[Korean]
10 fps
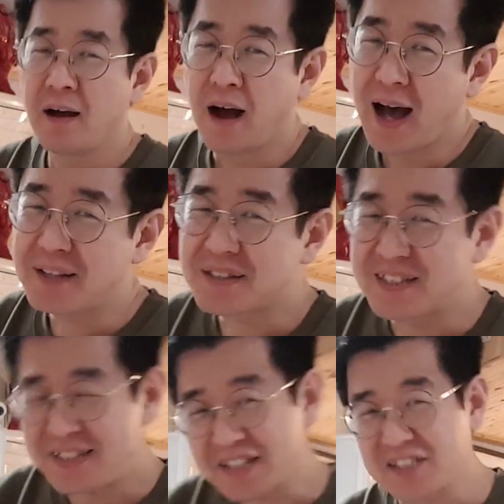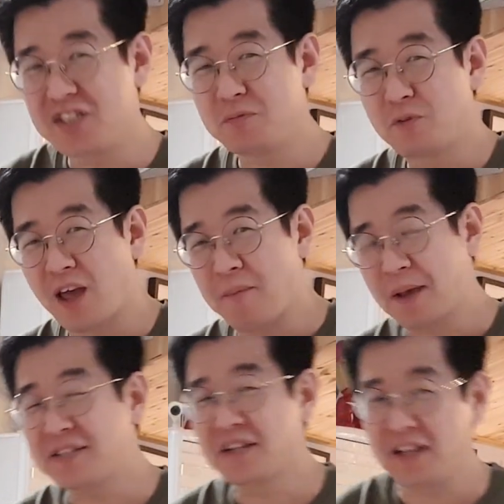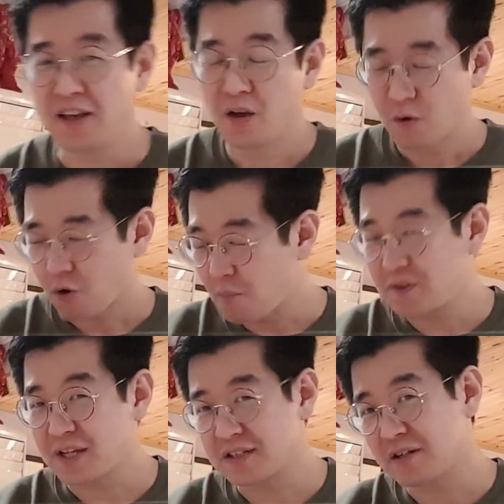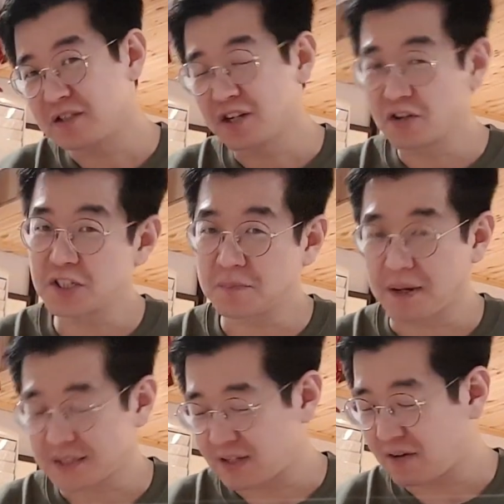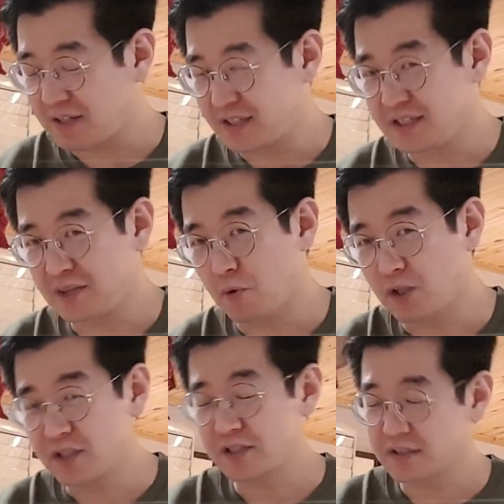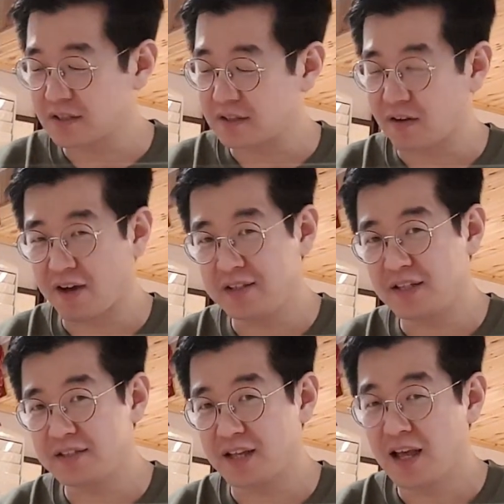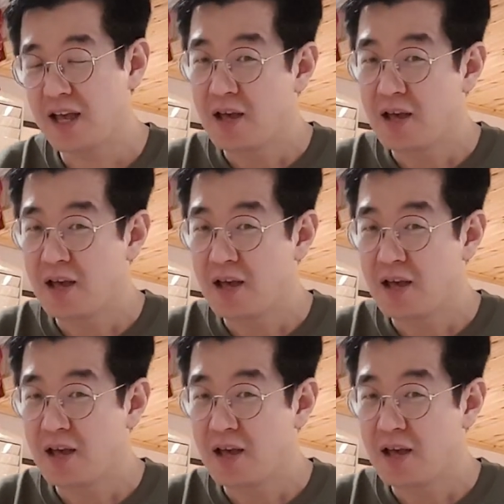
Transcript: 아 진짜 지저분해 배선이 컴퓨터에서 전원선 빠져나와야 되지 모니터 전원선 나와야 되지